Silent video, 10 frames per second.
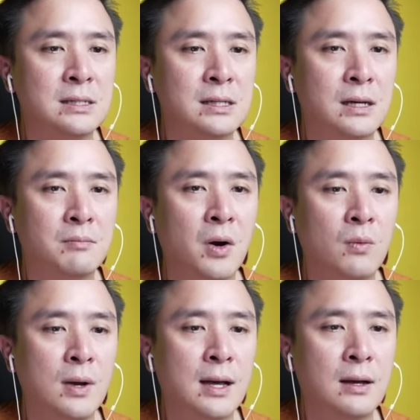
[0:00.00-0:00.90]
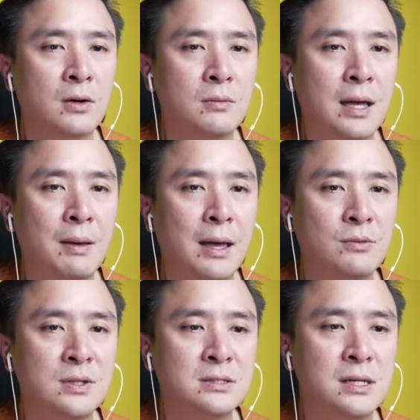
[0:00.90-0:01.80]
ยเนี่ยบอกว่า
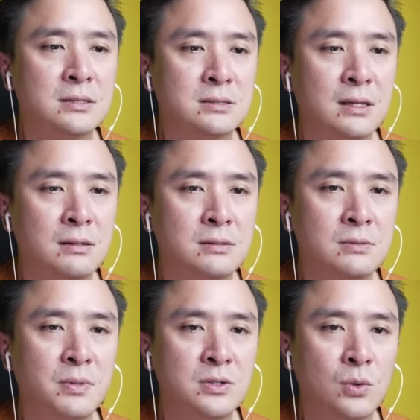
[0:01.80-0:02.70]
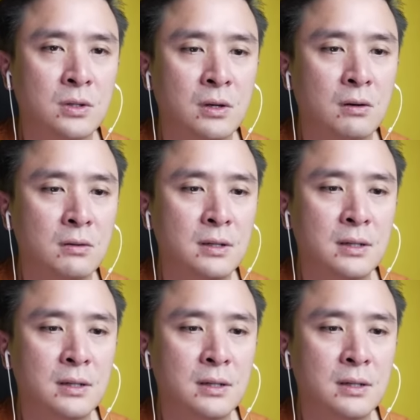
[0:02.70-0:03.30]
advantage นะหรือประโยชน์ของ